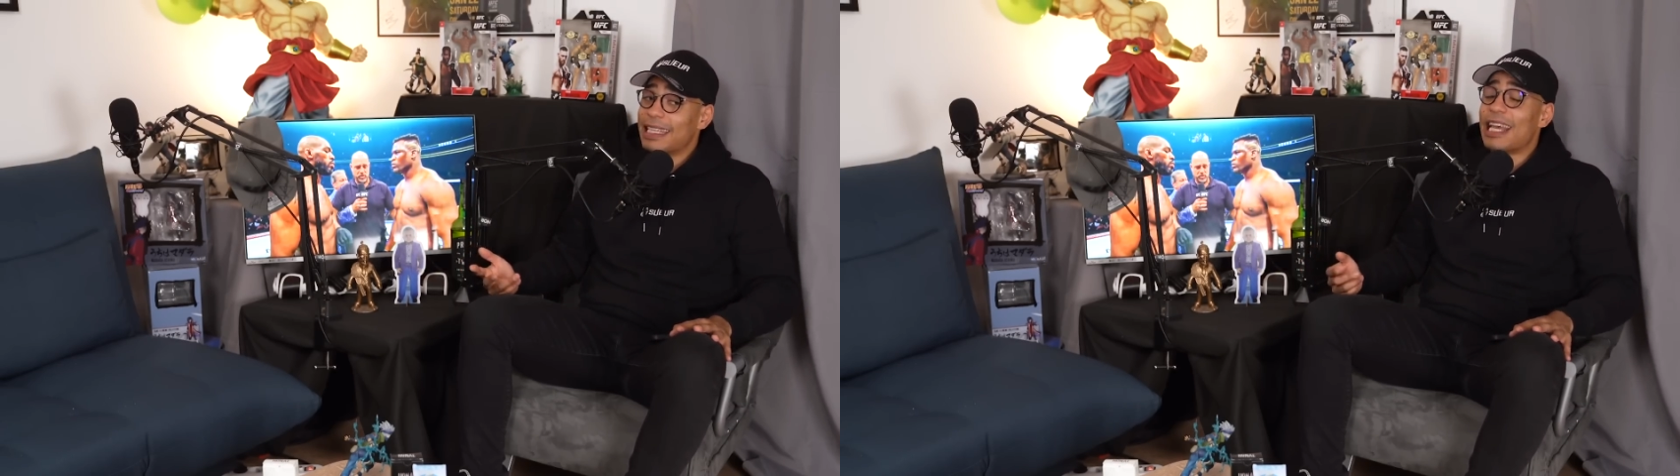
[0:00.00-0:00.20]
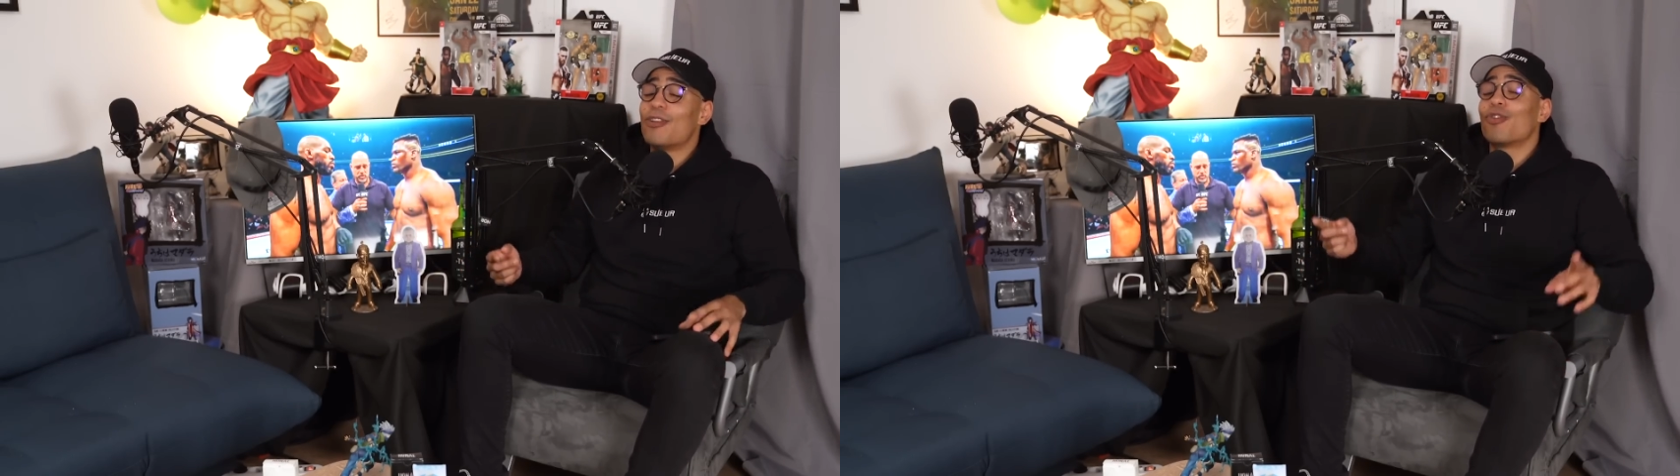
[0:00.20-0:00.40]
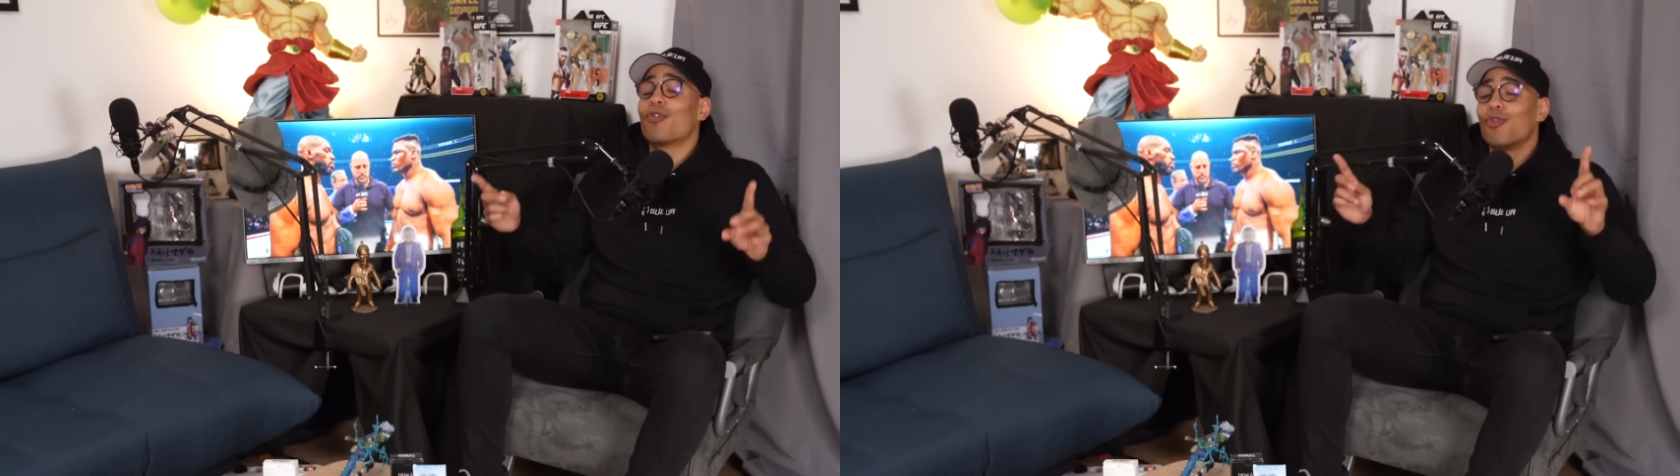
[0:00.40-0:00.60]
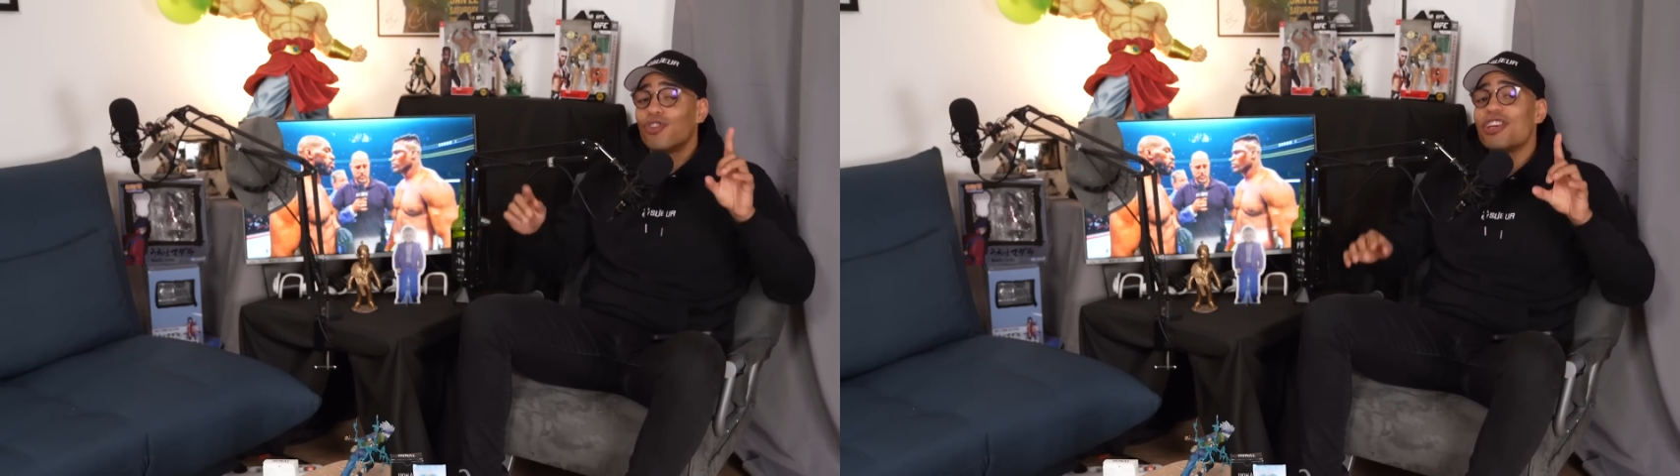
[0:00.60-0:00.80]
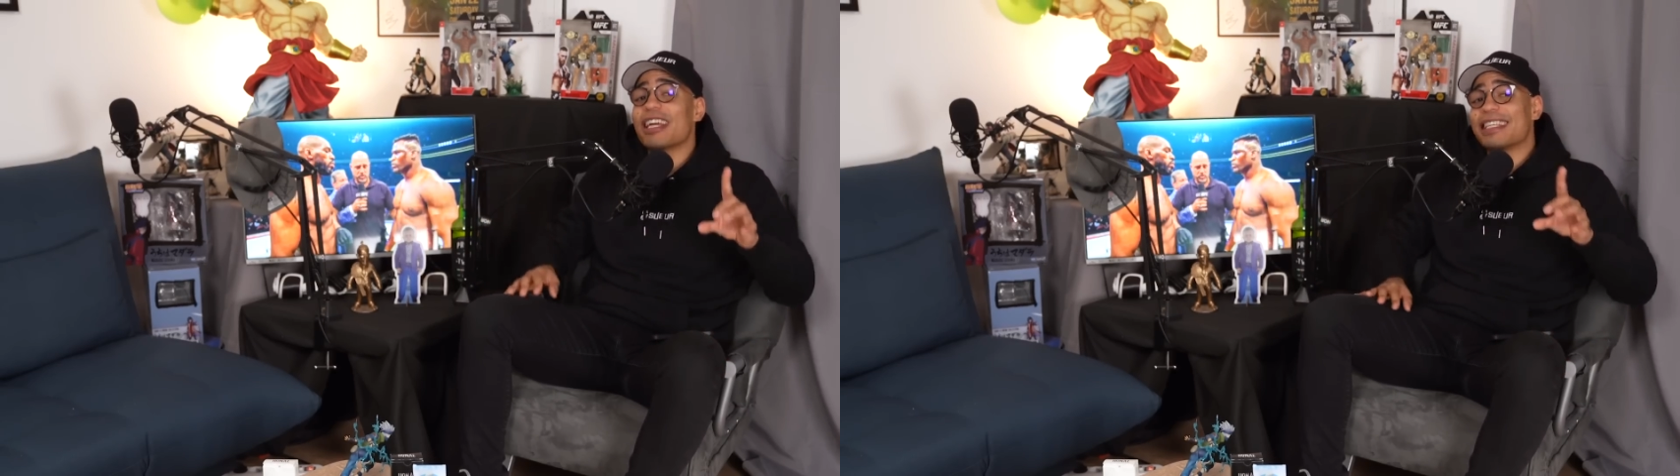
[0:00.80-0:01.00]
il y a notre
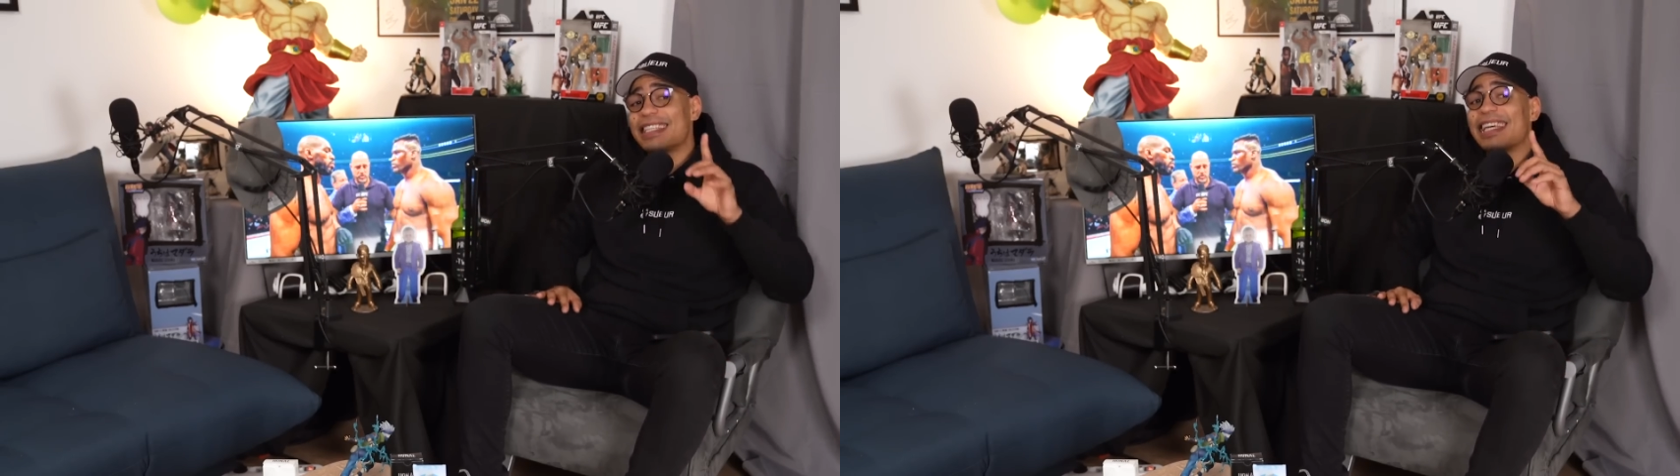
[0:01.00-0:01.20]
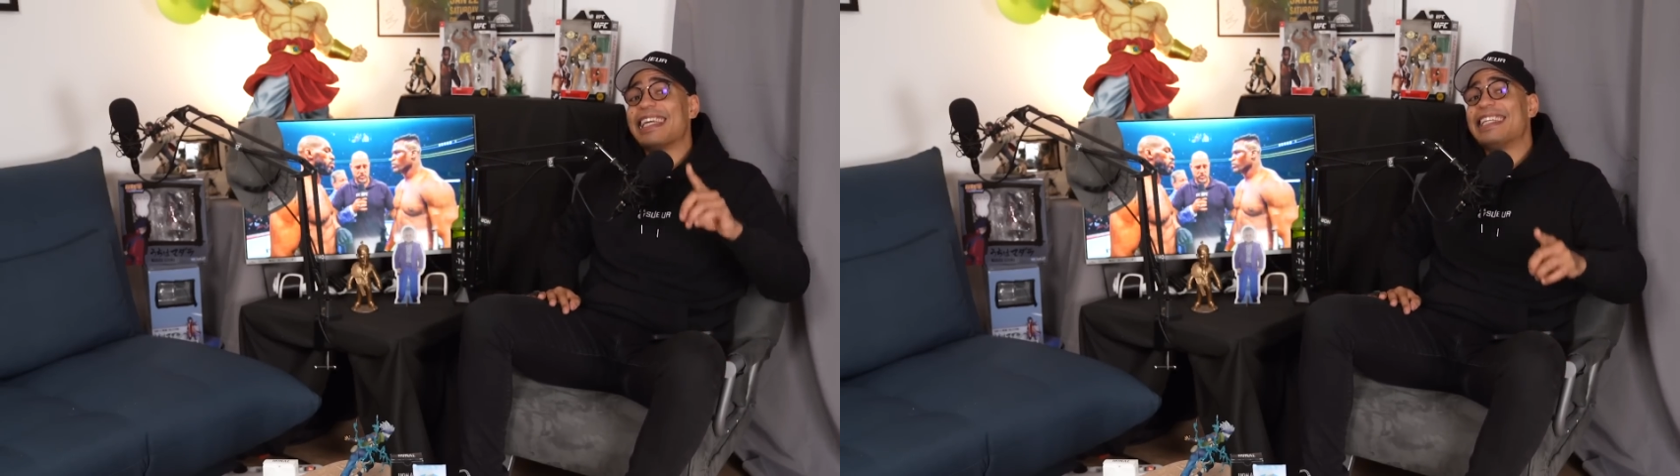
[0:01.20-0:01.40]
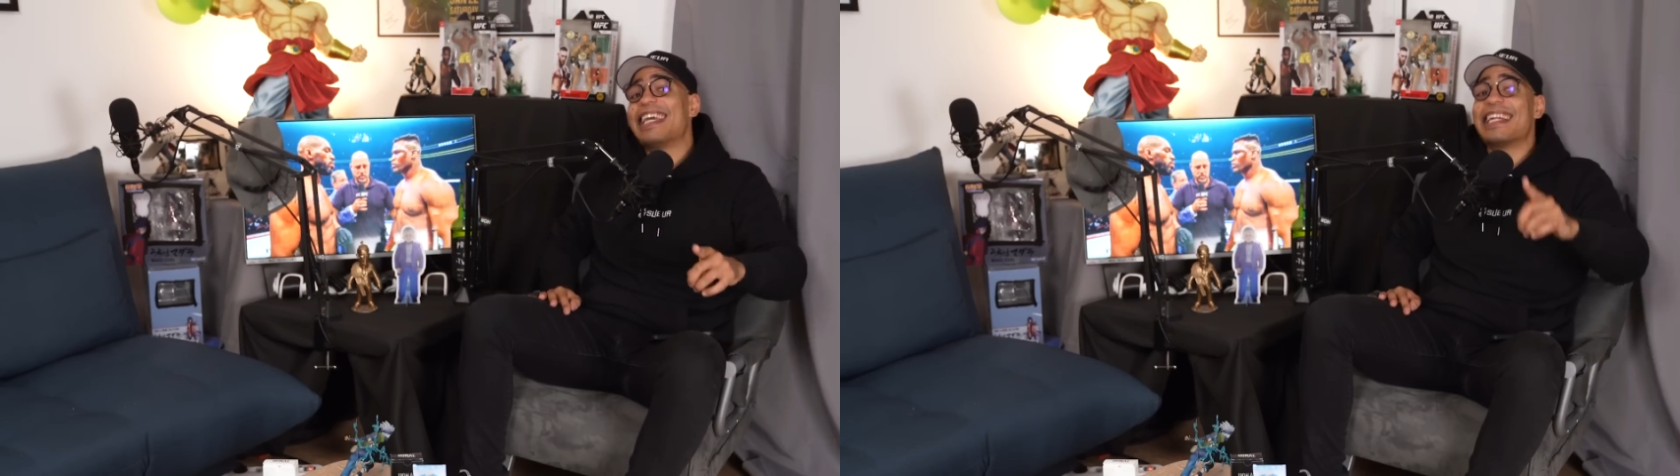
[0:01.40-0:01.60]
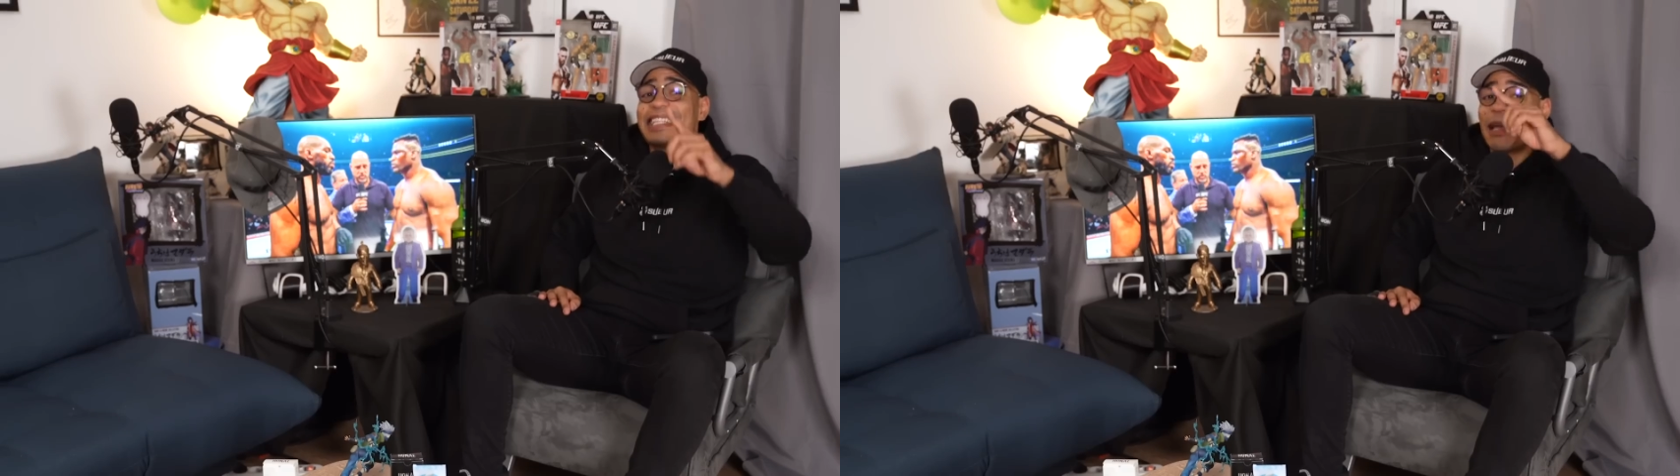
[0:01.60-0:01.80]
cher Cyril Gann